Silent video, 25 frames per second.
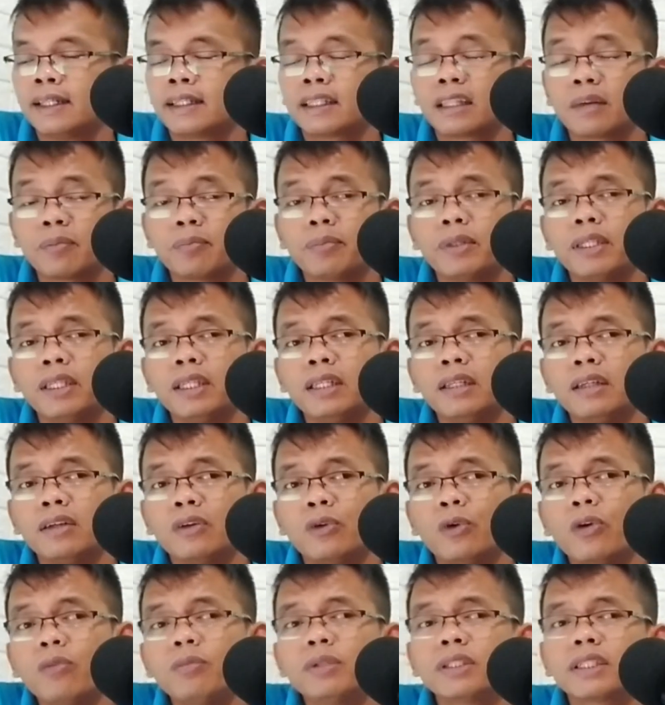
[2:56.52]
tapi
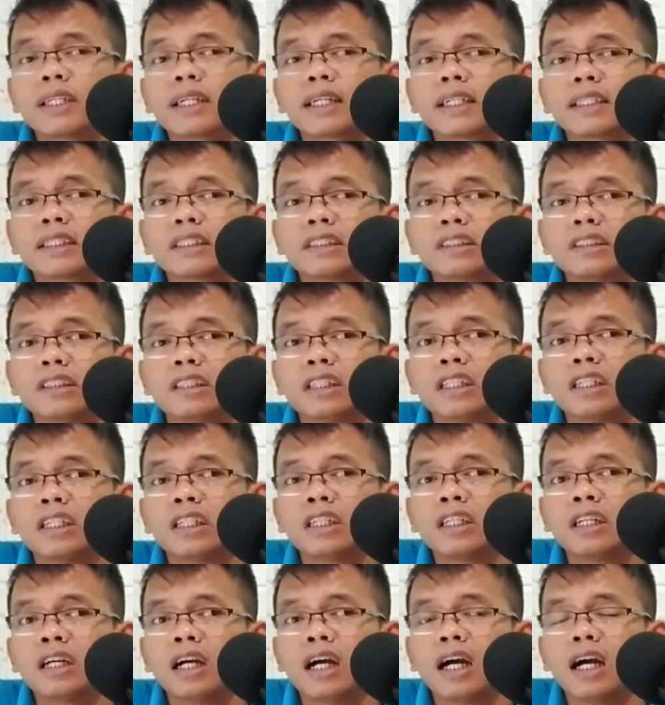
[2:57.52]
gue bisa
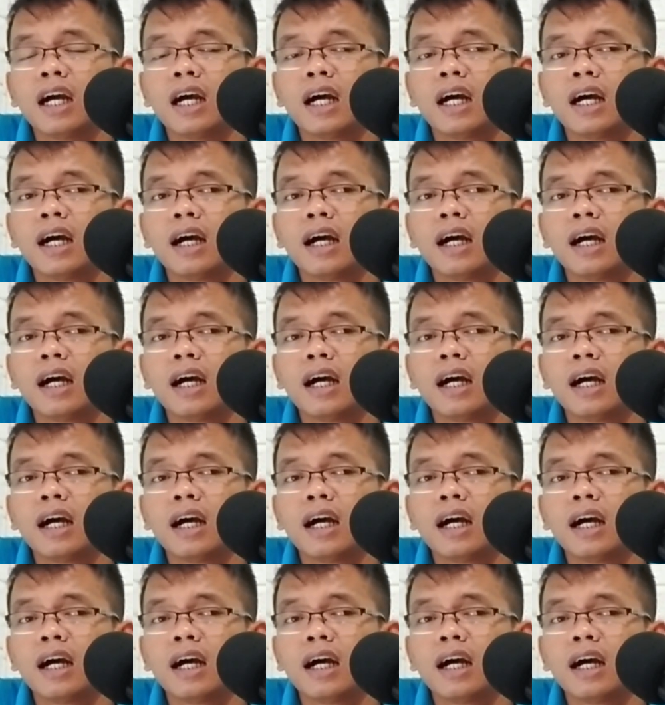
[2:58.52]
kasih uh,